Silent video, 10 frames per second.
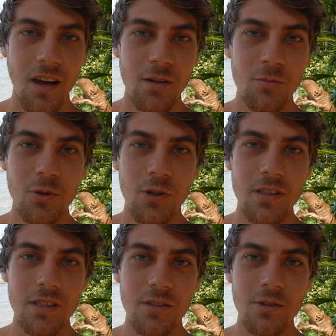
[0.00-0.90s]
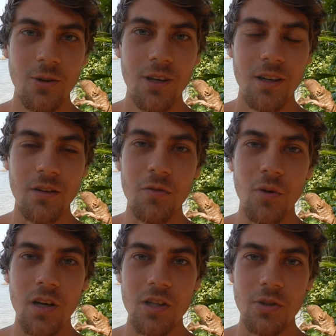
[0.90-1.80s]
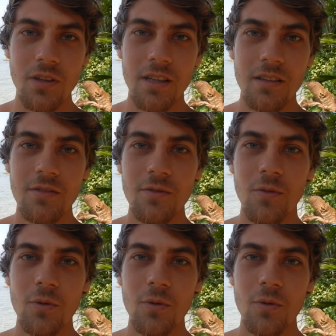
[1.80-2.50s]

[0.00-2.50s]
alle möglichen neueren Forschungen,